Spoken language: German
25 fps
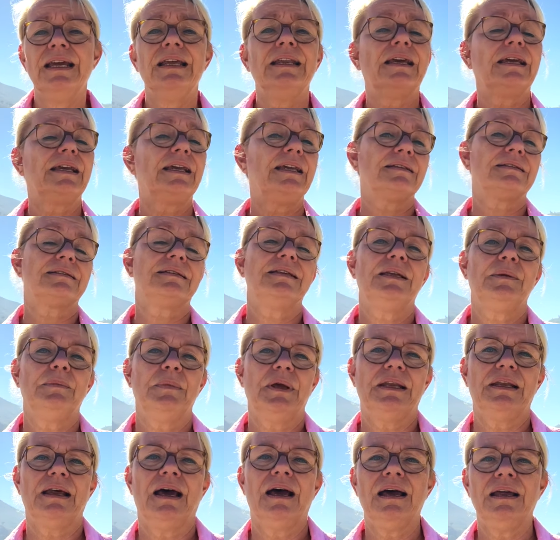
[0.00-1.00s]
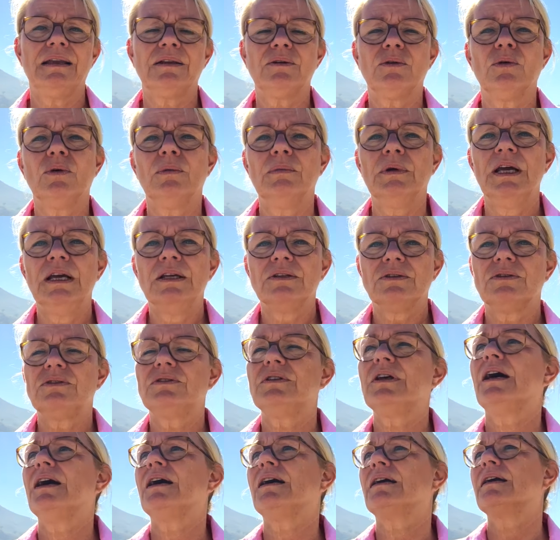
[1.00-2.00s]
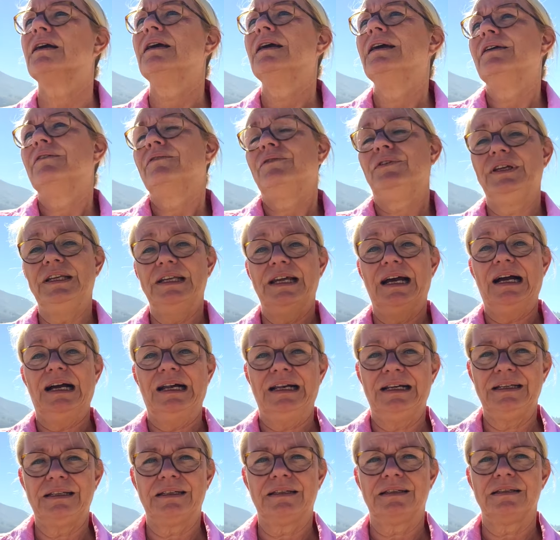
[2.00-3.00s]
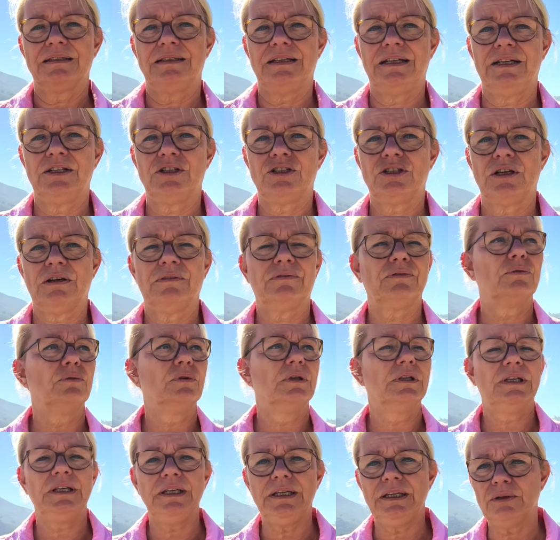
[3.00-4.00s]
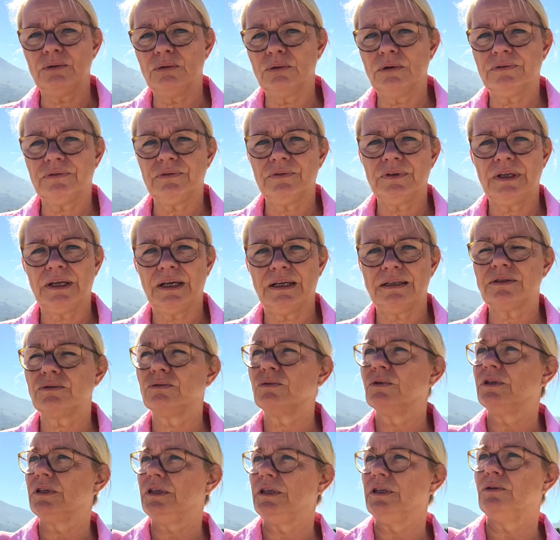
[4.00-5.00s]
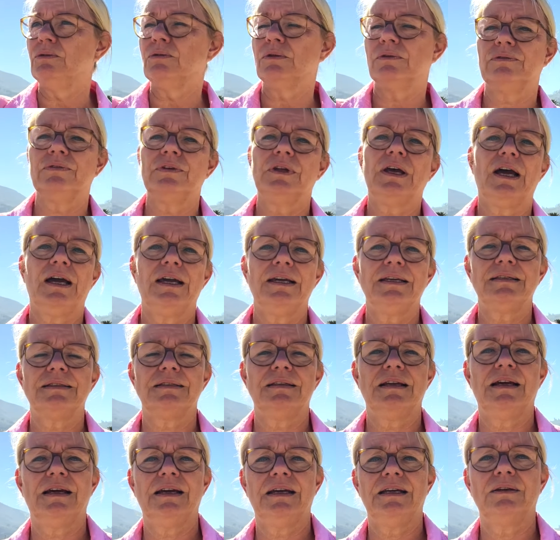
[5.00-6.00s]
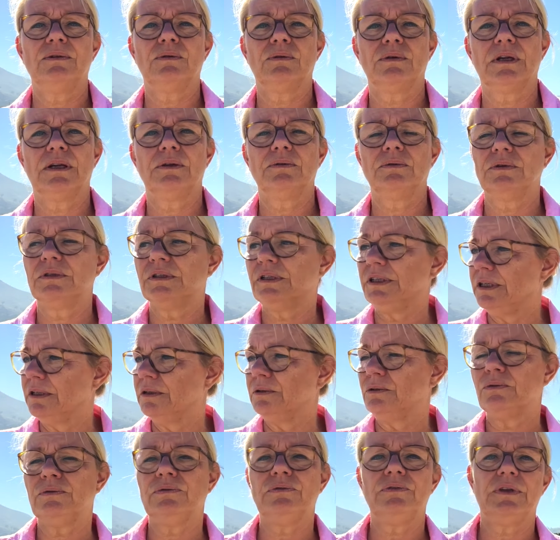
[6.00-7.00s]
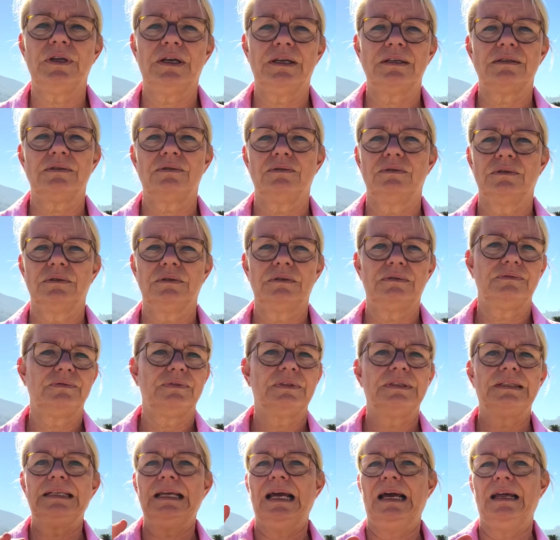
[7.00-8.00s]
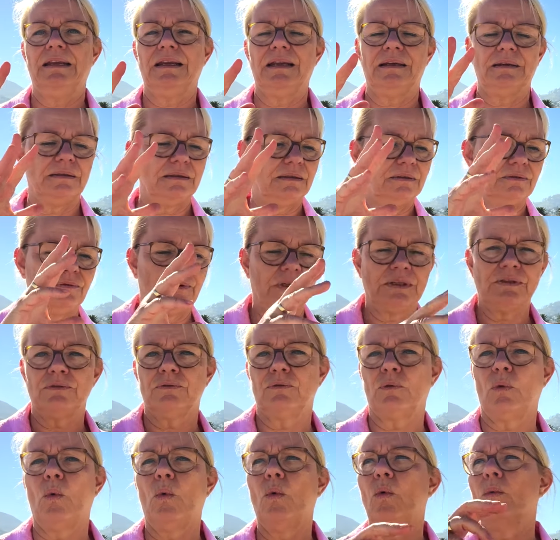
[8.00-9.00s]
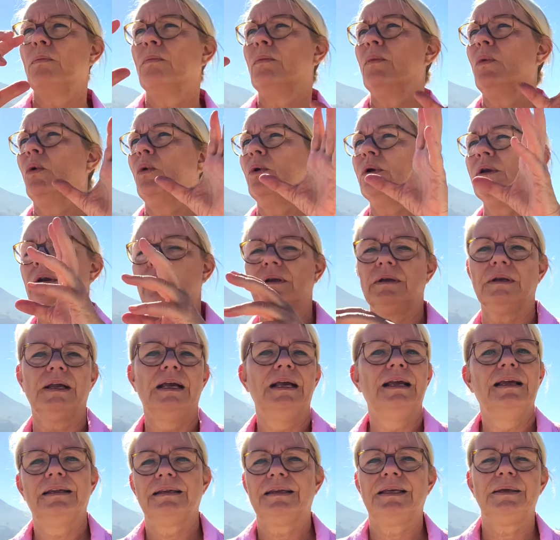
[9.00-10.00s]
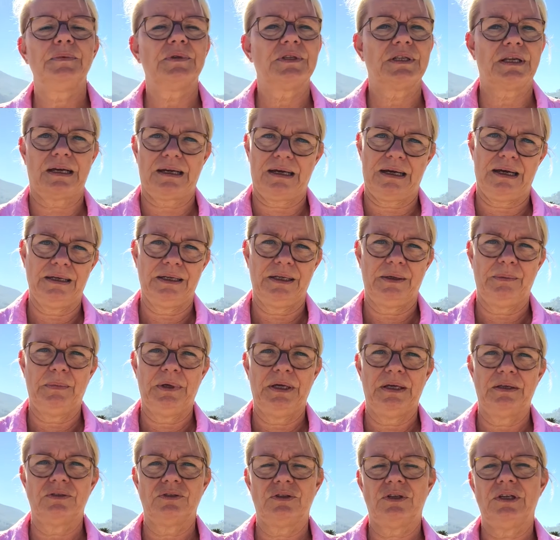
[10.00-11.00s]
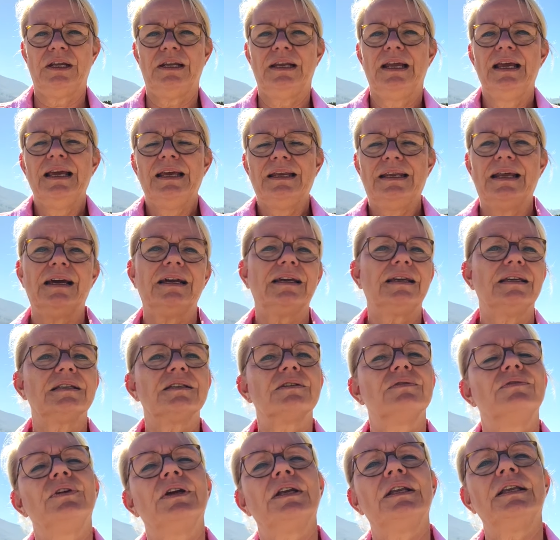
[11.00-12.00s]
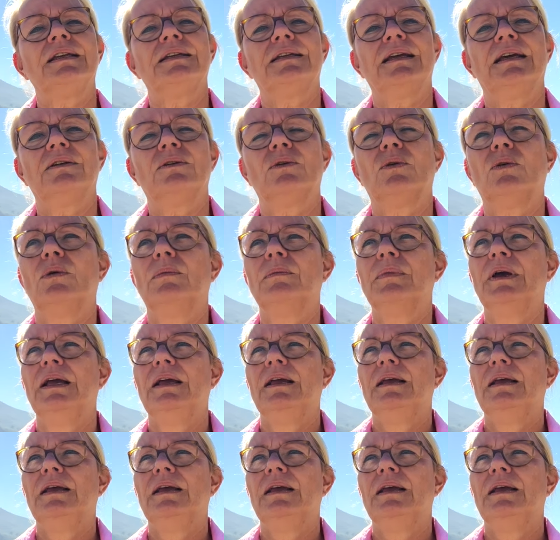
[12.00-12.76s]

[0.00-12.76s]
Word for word: Da geht es nicht mehr darum zu sagen, wie in der alten Gesellschaft, nur die dürfen das, nur die dürfen reich sein oder nur die dürfen das und die anderen, was so oben, unten, gibt es da gar nicht mehr, sondern da geht es wirklich darum,